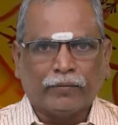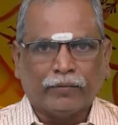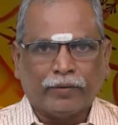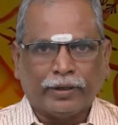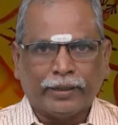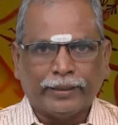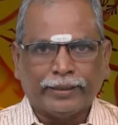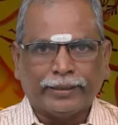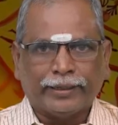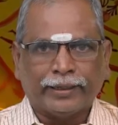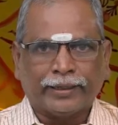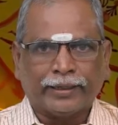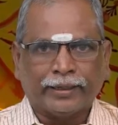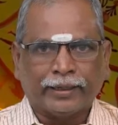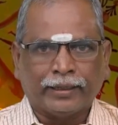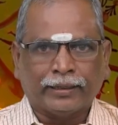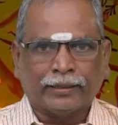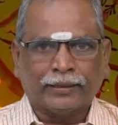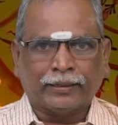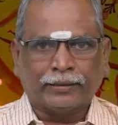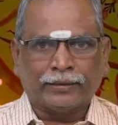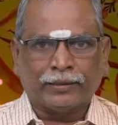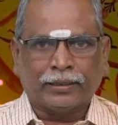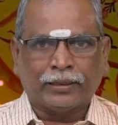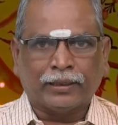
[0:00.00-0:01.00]

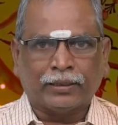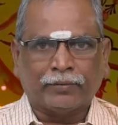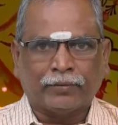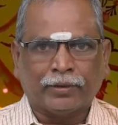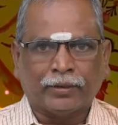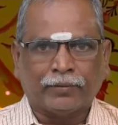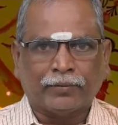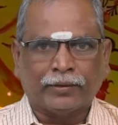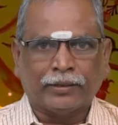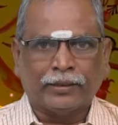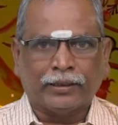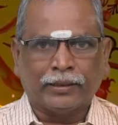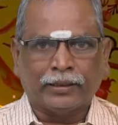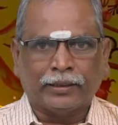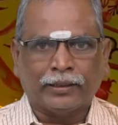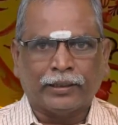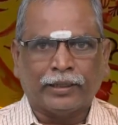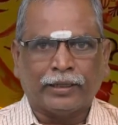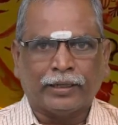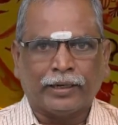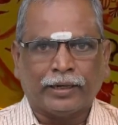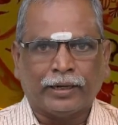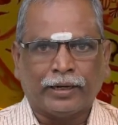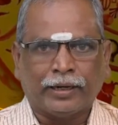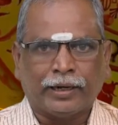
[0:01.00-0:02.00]
வெளியிடங்களுக்கு சென்று வருவது
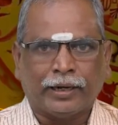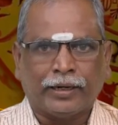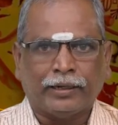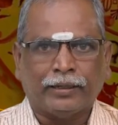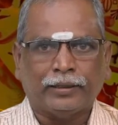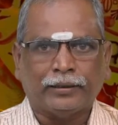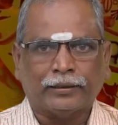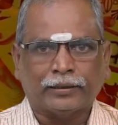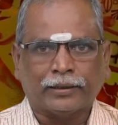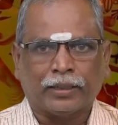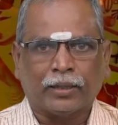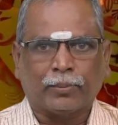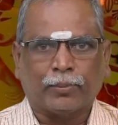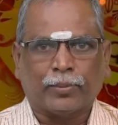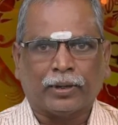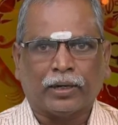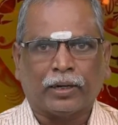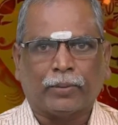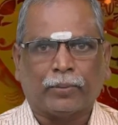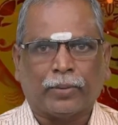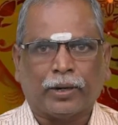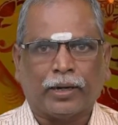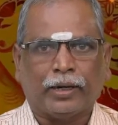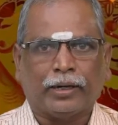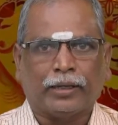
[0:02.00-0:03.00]
இன்றைய நாளில்
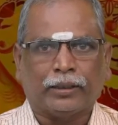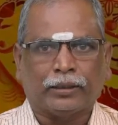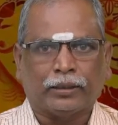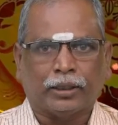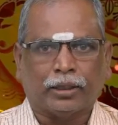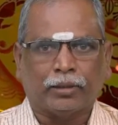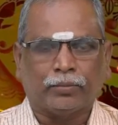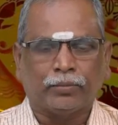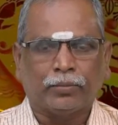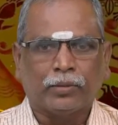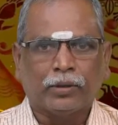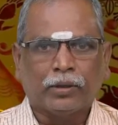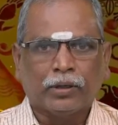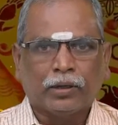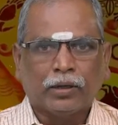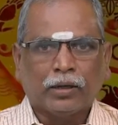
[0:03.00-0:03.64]
சிறப்பான பலனை தரும்